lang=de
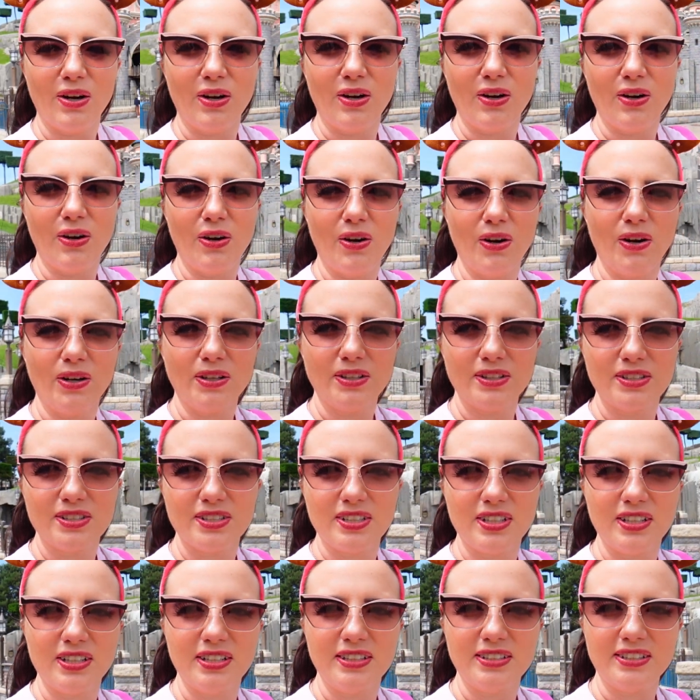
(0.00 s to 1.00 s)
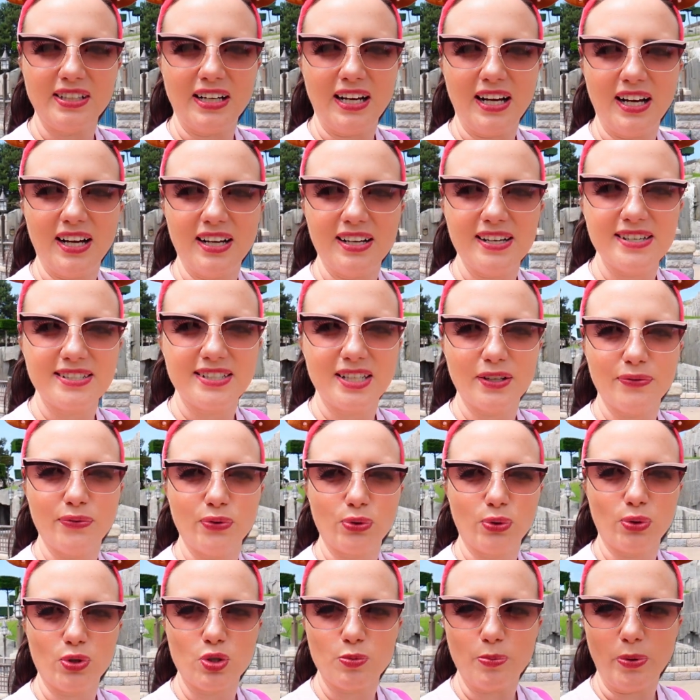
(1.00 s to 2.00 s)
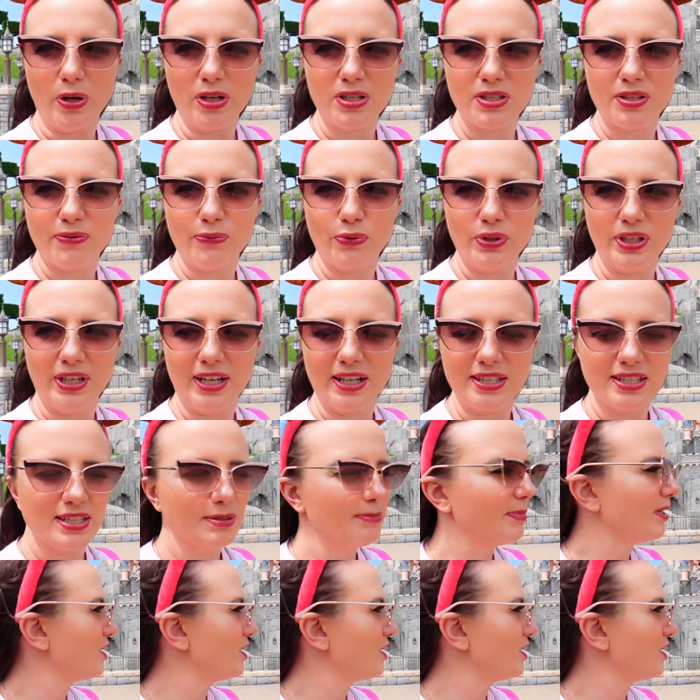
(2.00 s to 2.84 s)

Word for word: Und da ist der Fotospot, wo die ganzen